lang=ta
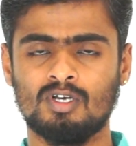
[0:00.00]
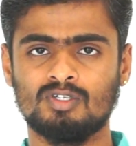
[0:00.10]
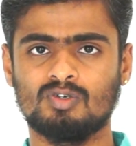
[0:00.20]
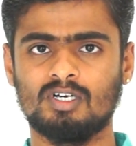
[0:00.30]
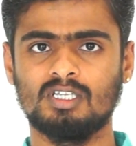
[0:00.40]

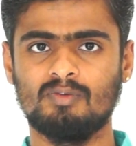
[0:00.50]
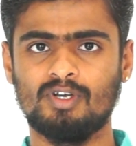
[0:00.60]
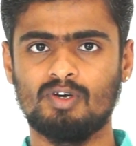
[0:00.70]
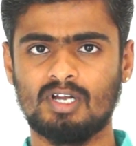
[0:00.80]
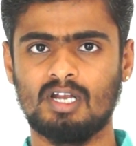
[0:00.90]
ஸோ அந்த
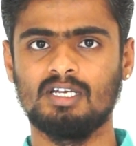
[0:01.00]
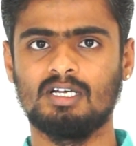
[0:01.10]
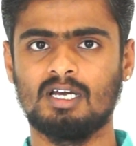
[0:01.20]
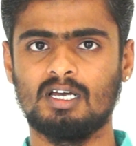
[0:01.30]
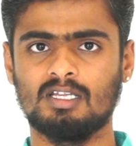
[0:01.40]
வீடியோவோட
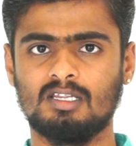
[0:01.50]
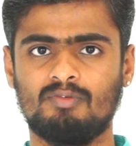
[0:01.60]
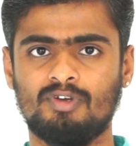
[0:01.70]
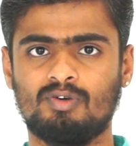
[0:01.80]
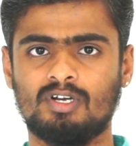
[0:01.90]
லிங்க்கை இந்த
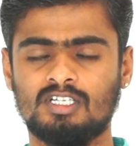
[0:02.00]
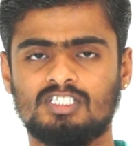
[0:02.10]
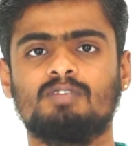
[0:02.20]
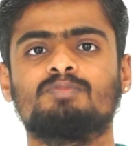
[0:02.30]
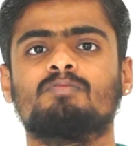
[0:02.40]
வீடியோவோட
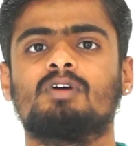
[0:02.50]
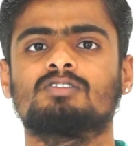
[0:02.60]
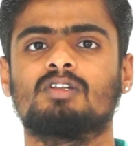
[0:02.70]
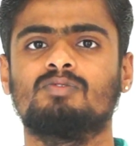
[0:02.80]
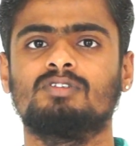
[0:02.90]
டிஸ்கிரிப்ஷன்
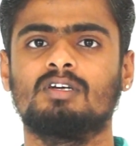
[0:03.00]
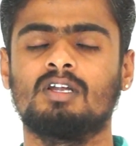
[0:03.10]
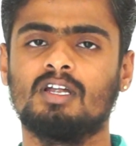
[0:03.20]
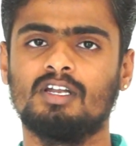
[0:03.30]
பாக்ஸில் கொடுத்துருக்குறேன்